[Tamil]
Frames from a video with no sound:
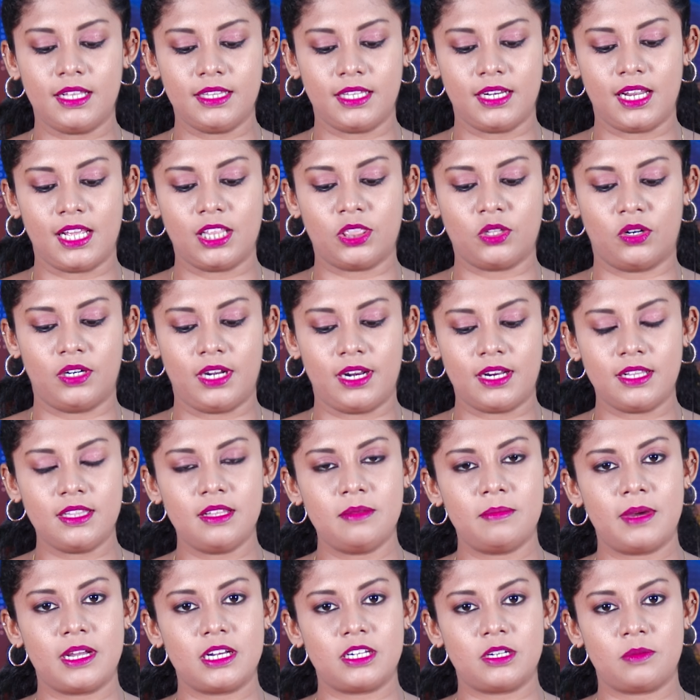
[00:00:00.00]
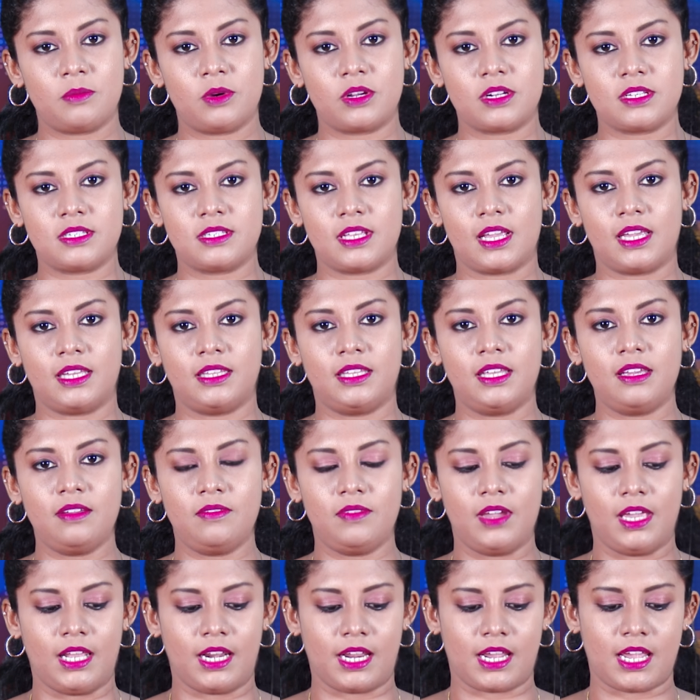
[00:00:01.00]
அதனைத் தொடர்ந்து மற்றொரு செய்தி
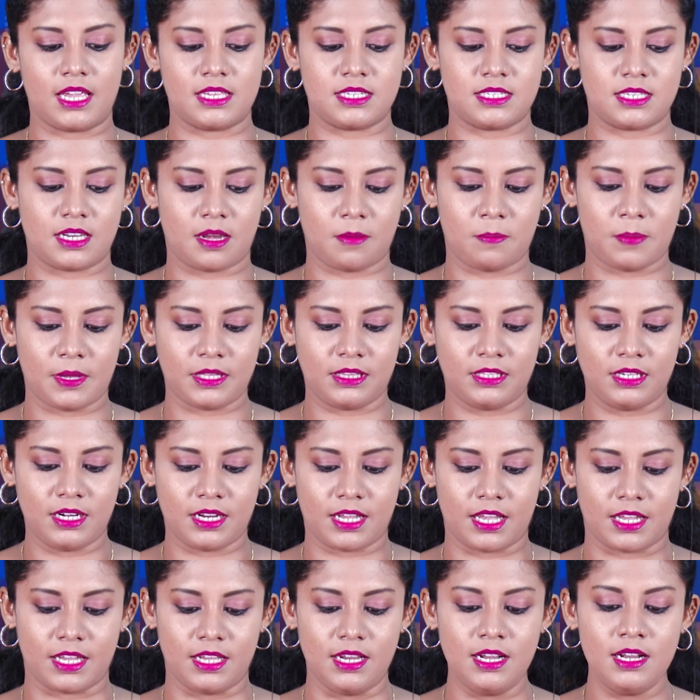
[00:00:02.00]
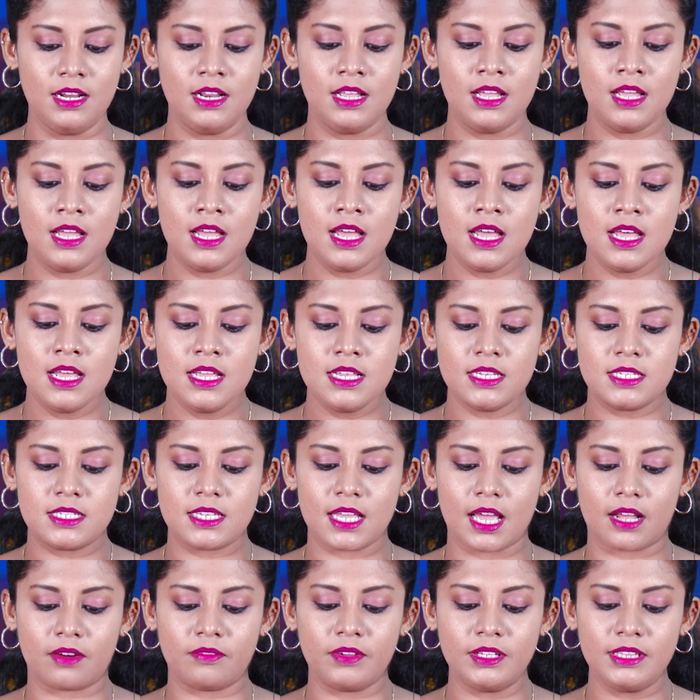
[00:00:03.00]
வீரகேசரி பத்திரிகையில்
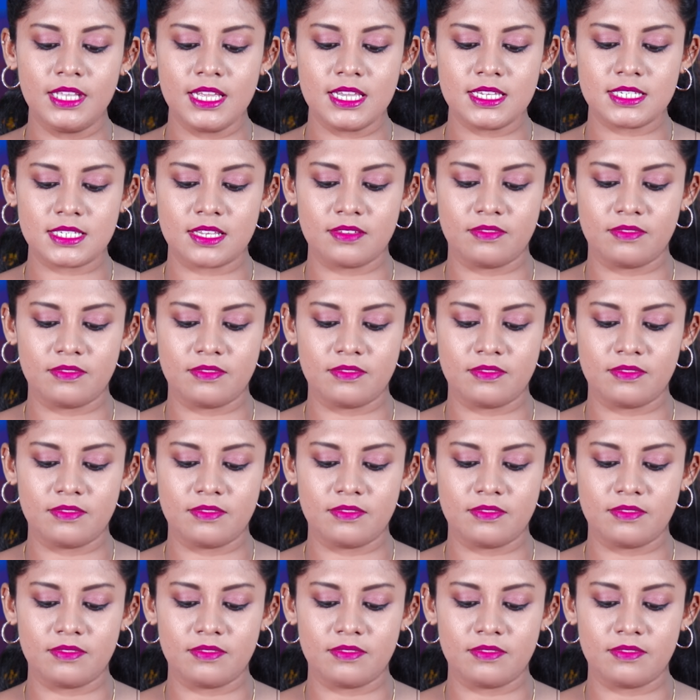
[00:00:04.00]
சர்வதேச